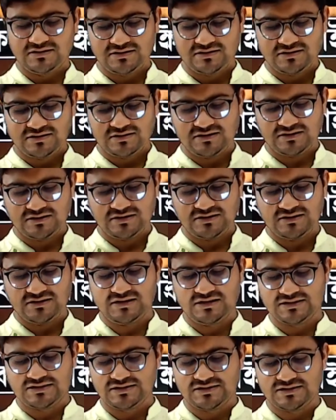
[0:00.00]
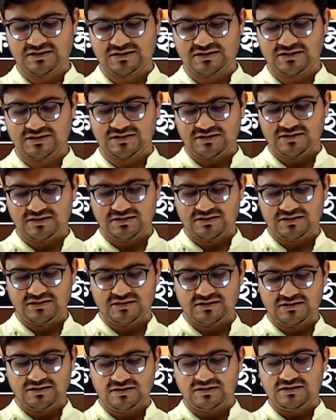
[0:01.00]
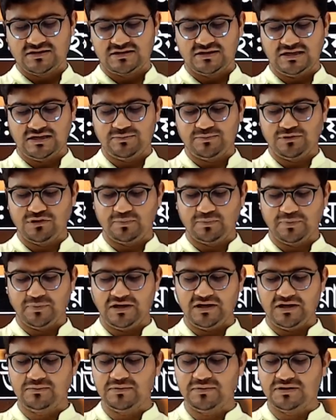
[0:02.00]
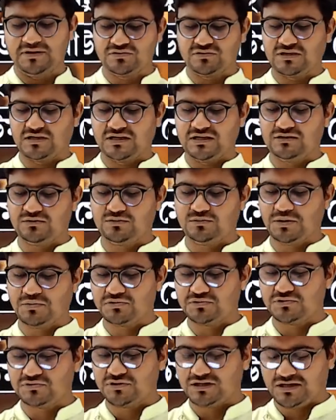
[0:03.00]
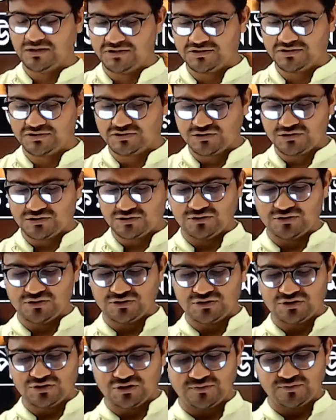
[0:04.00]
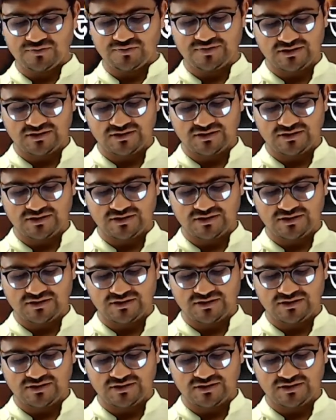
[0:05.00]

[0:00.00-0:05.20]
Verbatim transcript: আচ্ছা এবং মেহেরিমা সুলতানা তোমরা বন্ধুদেরকে মেনশন করছো ভেরি গুড